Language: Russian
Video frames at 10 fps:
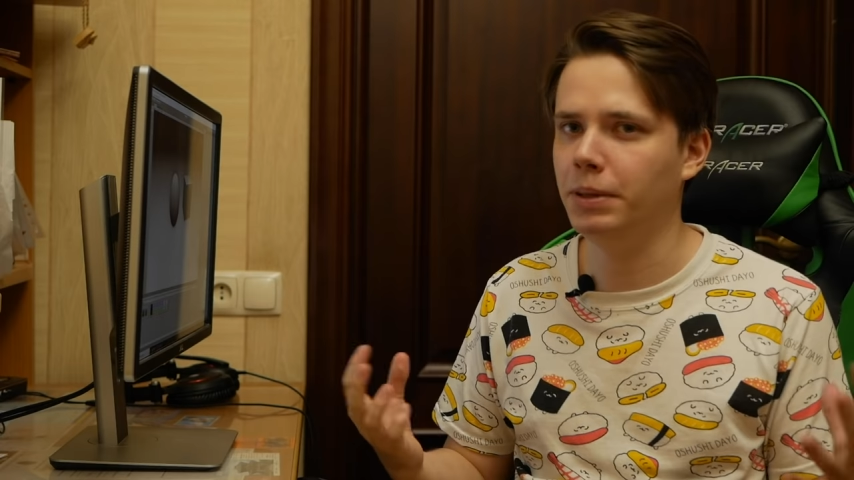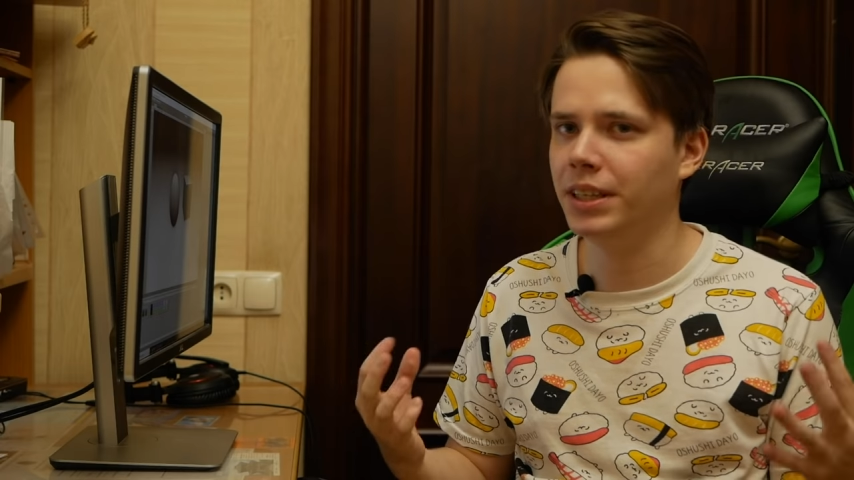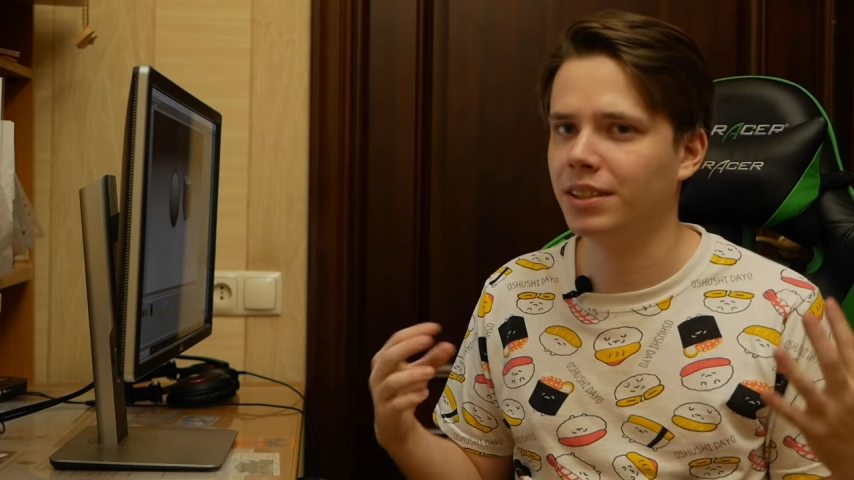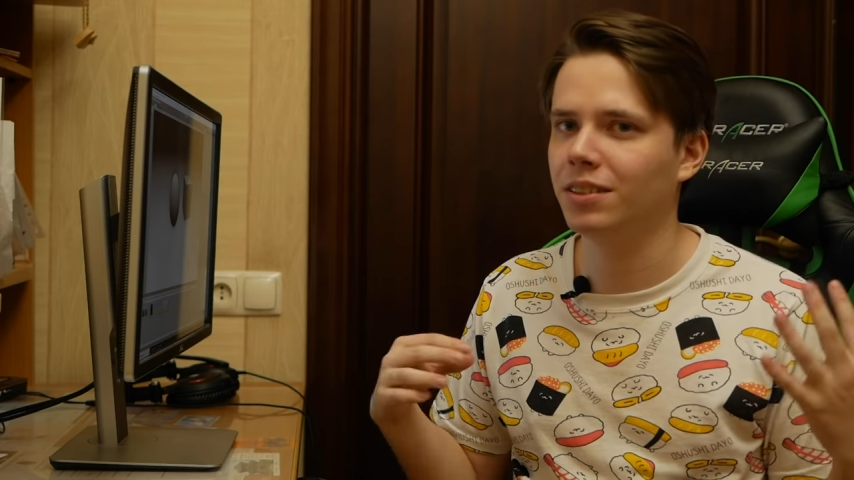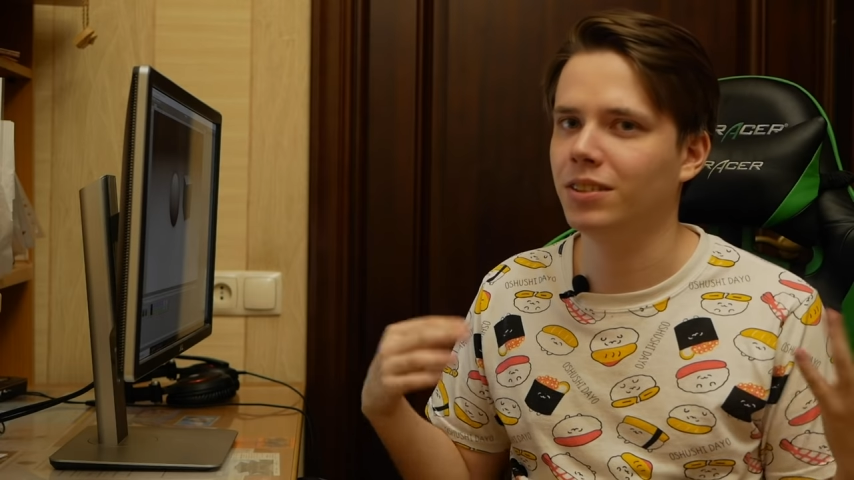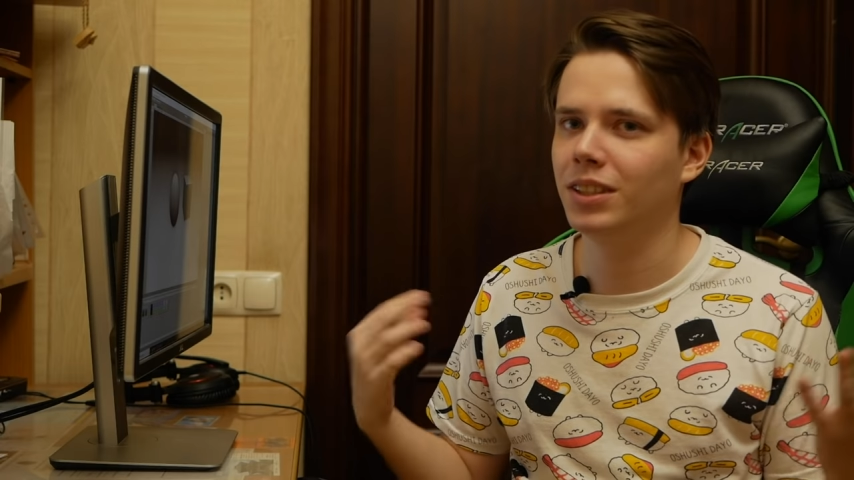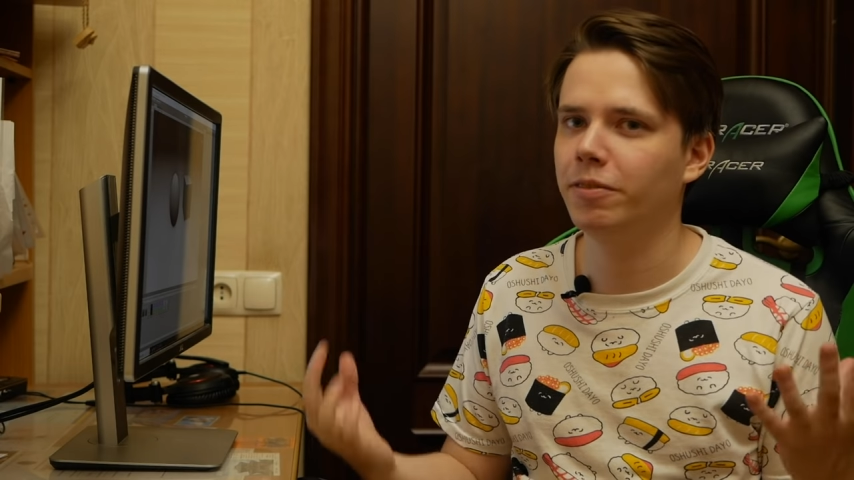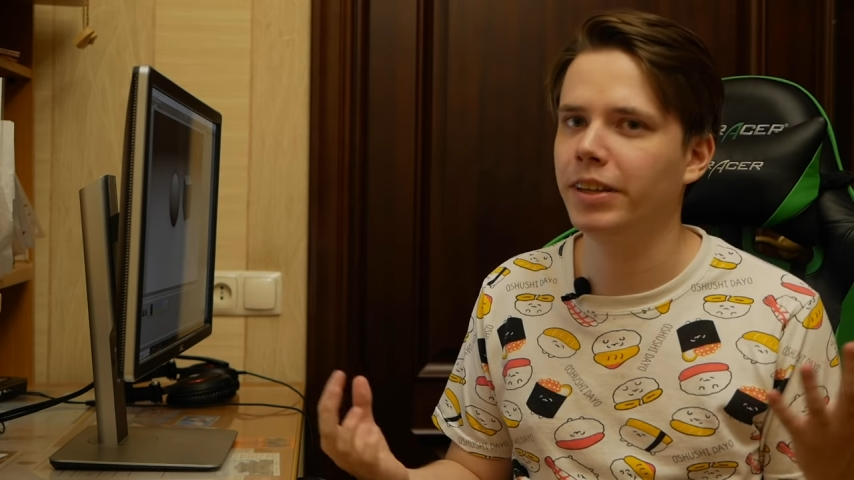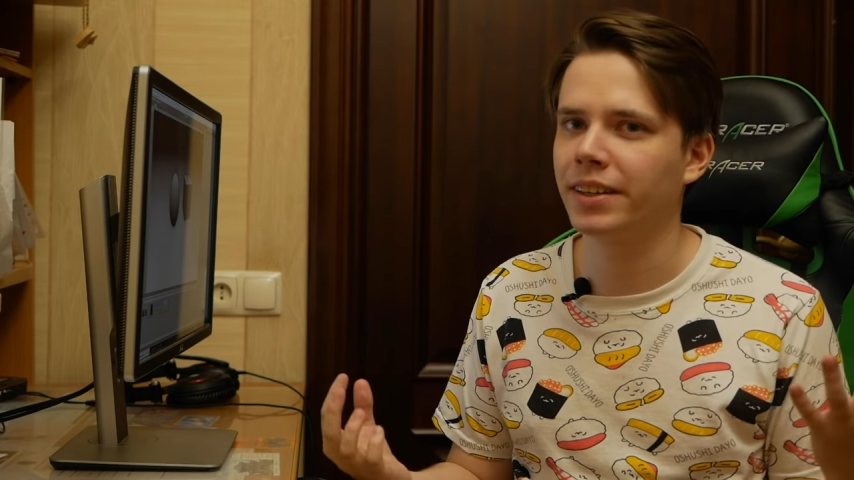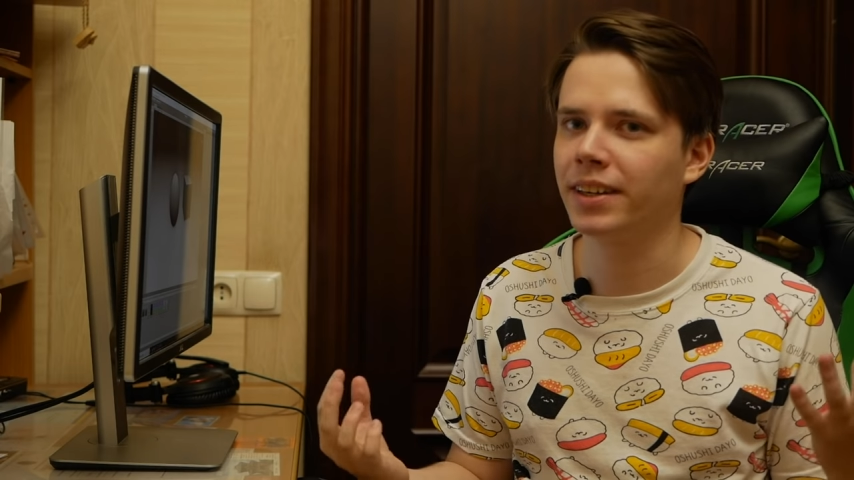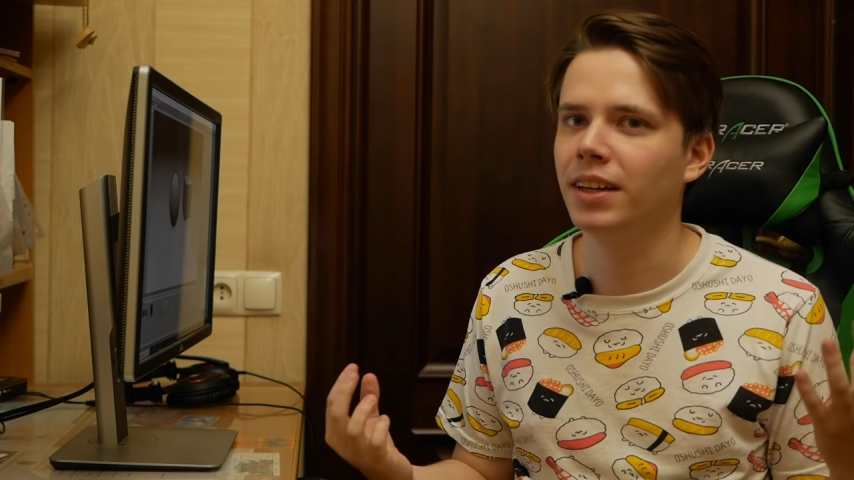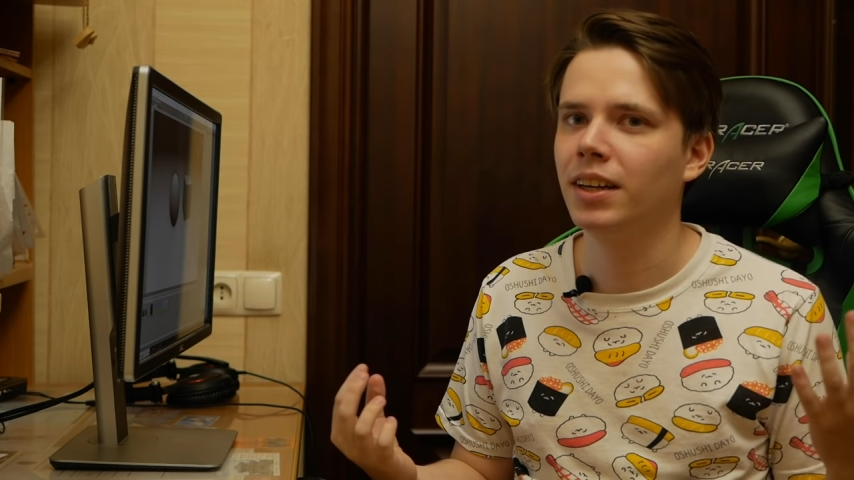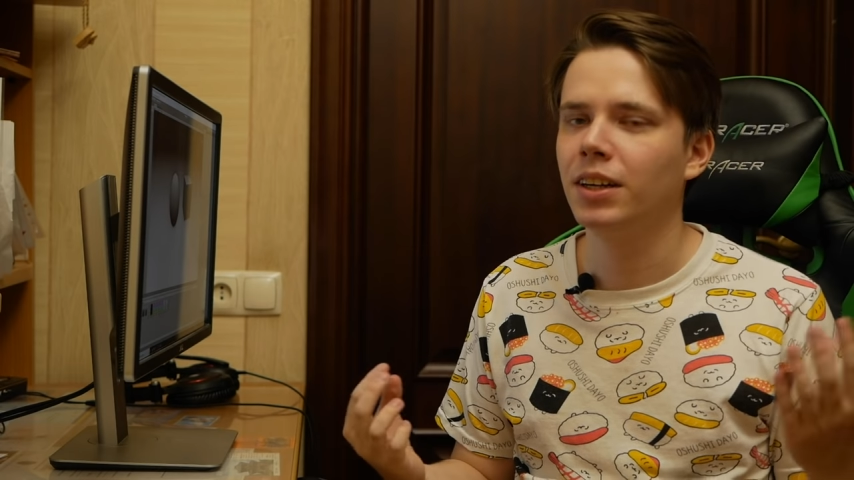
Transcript: объекты, то есть сферы,